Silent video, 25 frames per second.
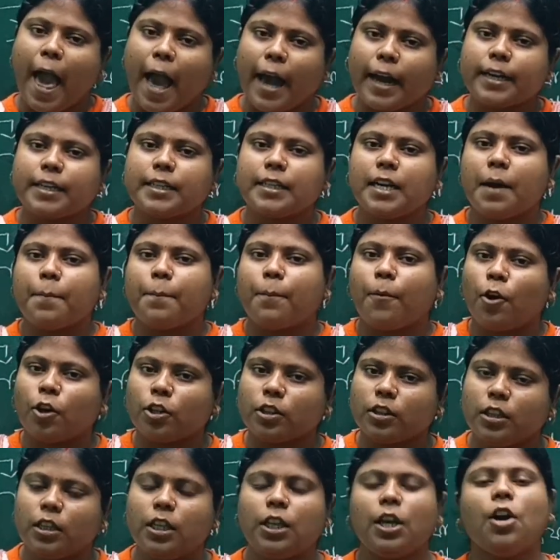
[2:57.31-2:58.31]
একটা
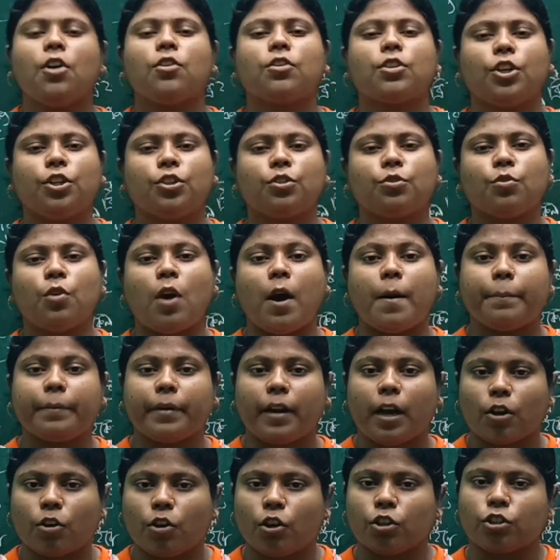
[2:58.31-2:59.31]
পদ দিয়েও কিন্তু আমরা